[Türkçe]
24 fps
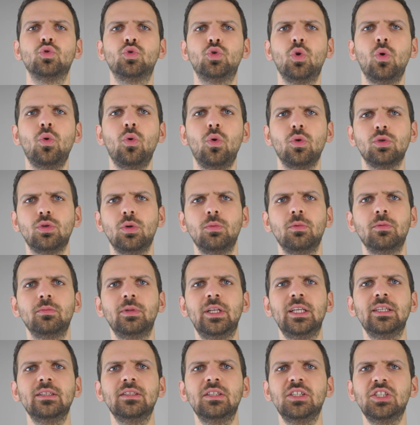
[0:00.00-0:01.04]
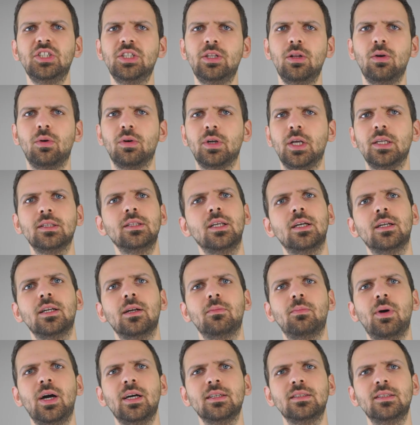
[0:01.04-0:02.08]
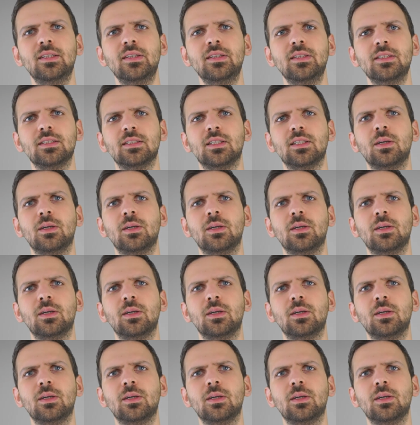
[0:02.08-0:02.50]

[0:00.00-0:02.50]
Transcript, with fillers: Çoğu otomobilin dişli oranlarına baktığınız